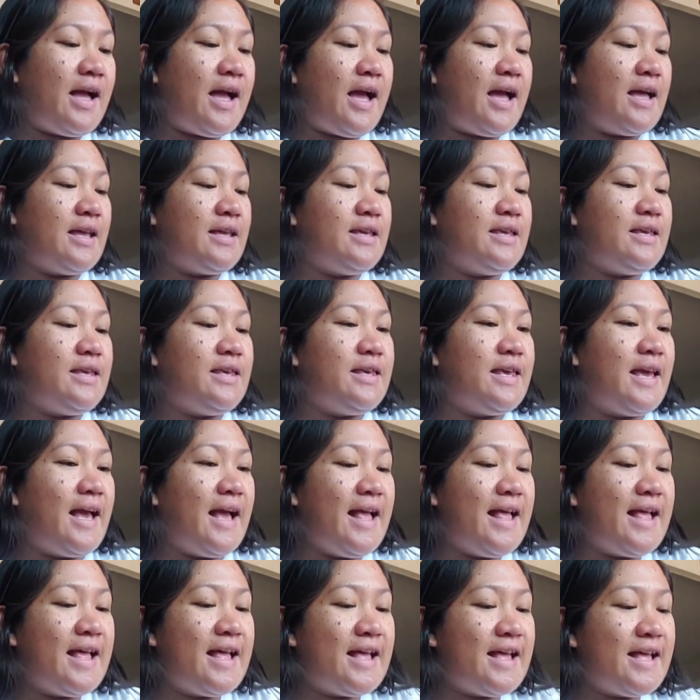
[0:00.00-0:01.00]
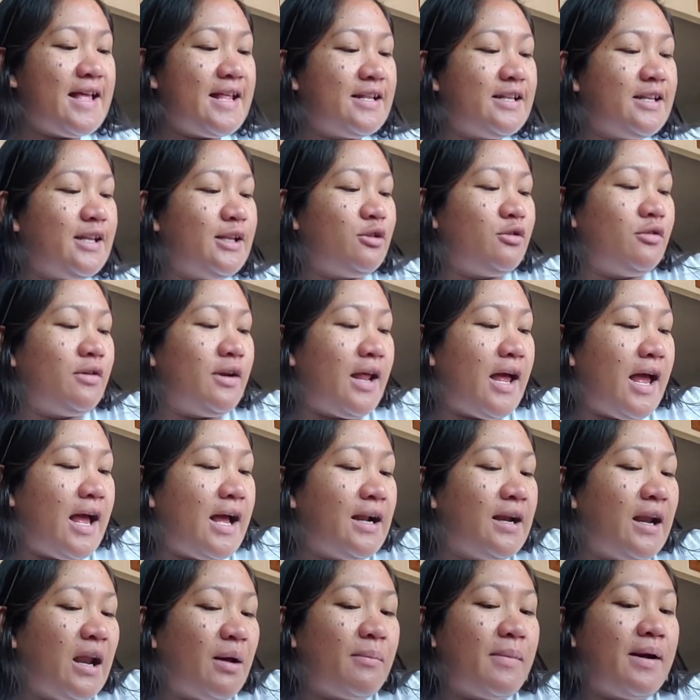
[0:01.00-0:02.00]
Ayan, dito
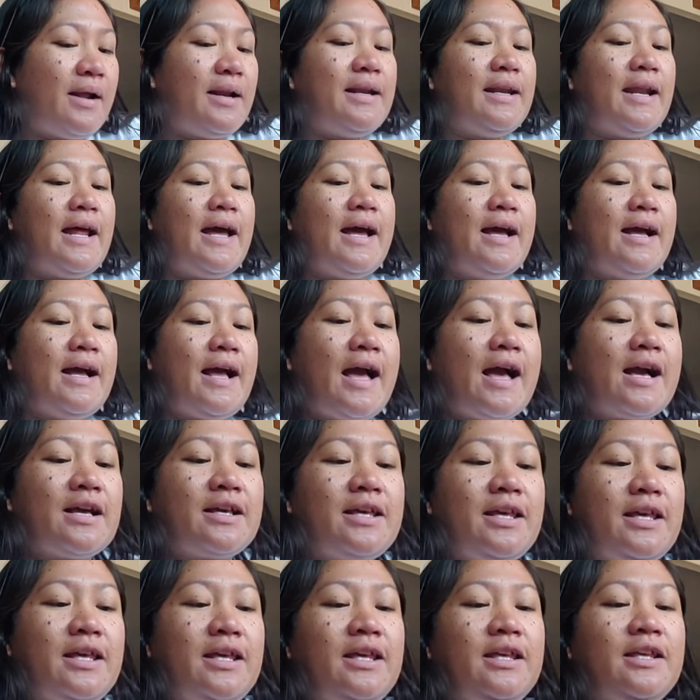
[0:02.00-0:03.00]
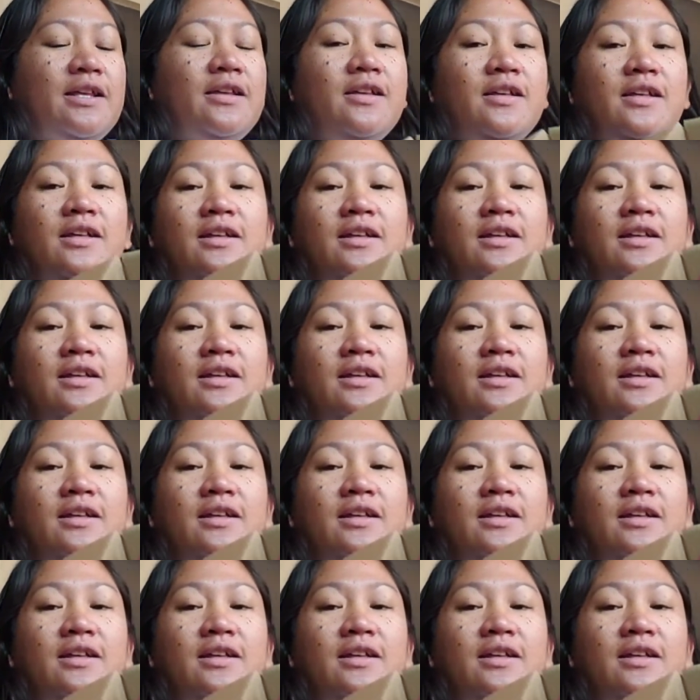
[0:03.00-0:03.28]
na ang laman ng aking